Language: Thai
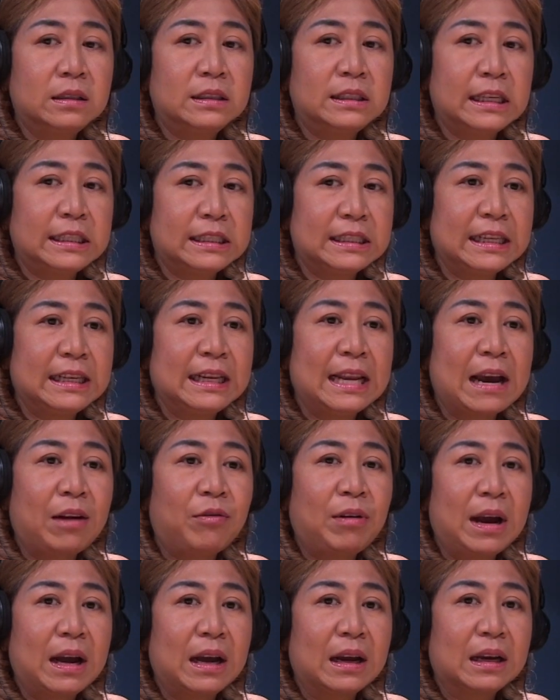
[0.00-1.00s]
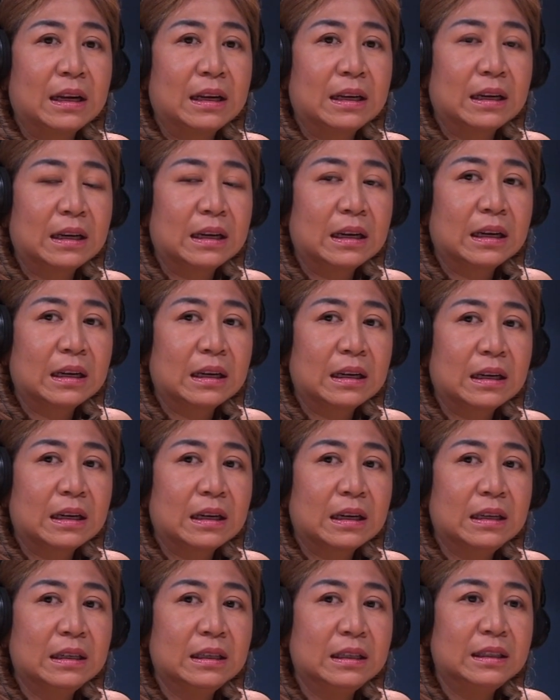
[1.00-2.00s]
คือจริง ๆ แล้วอะ
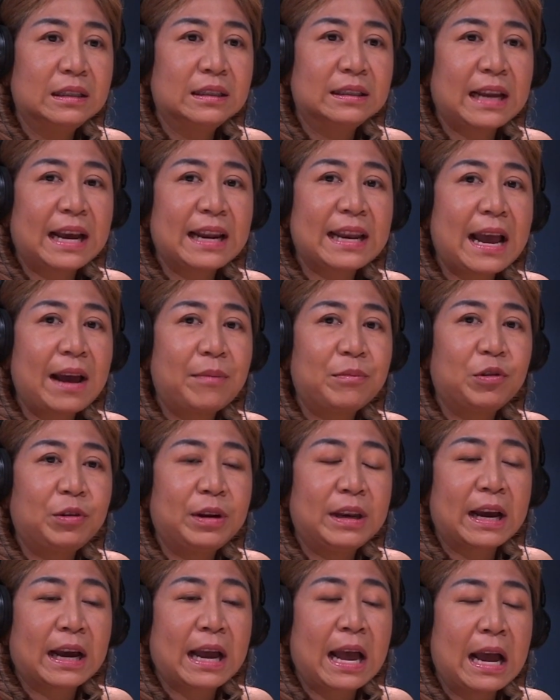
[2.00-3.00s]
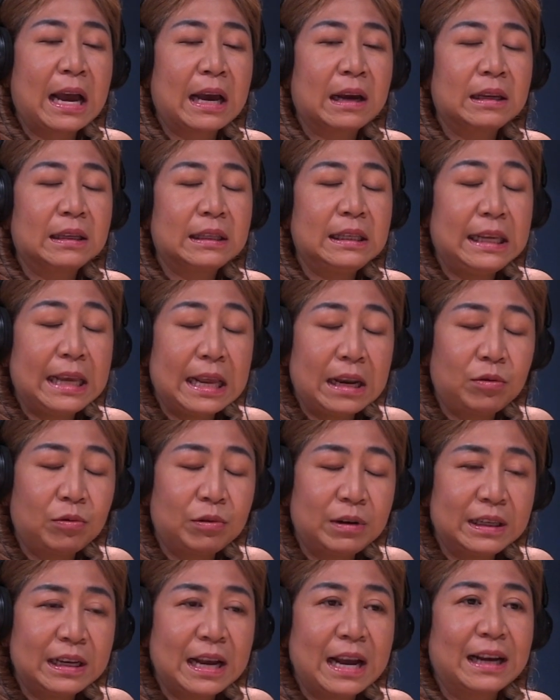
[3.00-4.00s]
คือถ้าถามนุ้ยนะคะ เรียน
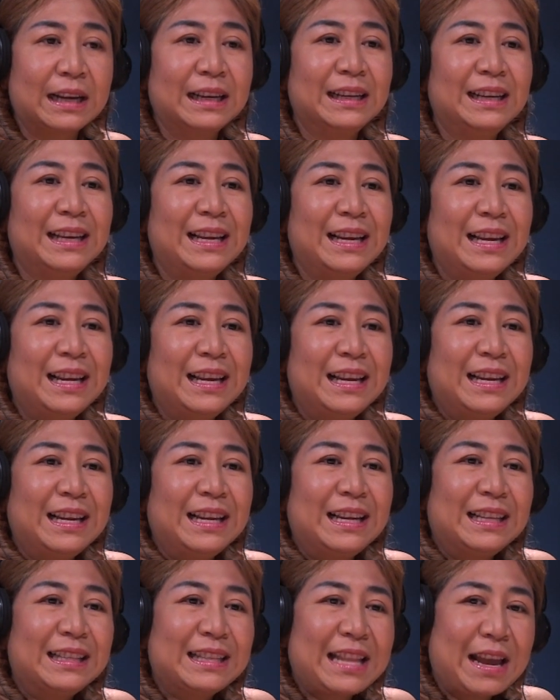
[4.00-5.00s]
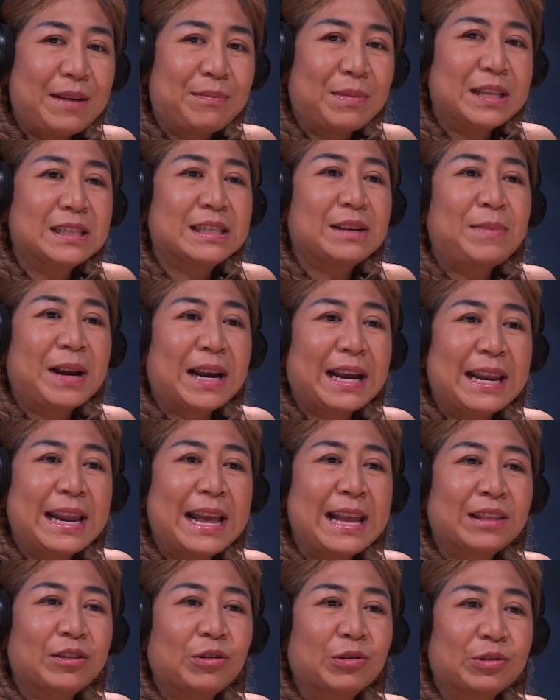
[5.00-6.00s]
รู้เรื่อง แต่มันจะมาคะแน
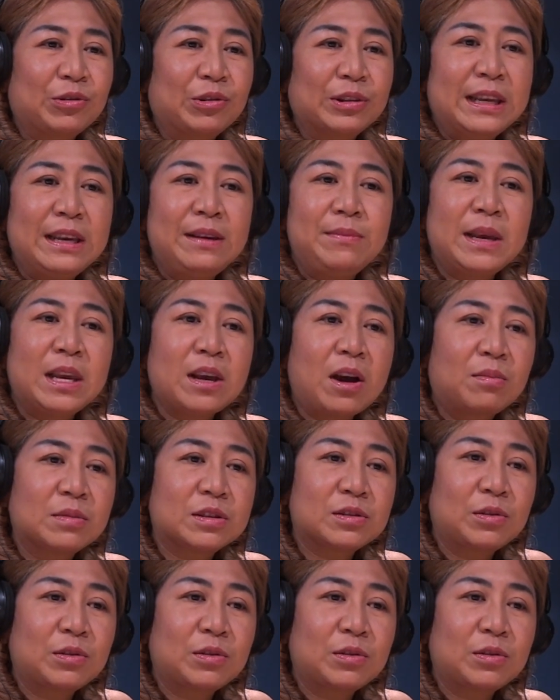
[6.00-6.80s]
นตกตรงที่ไม่ยอม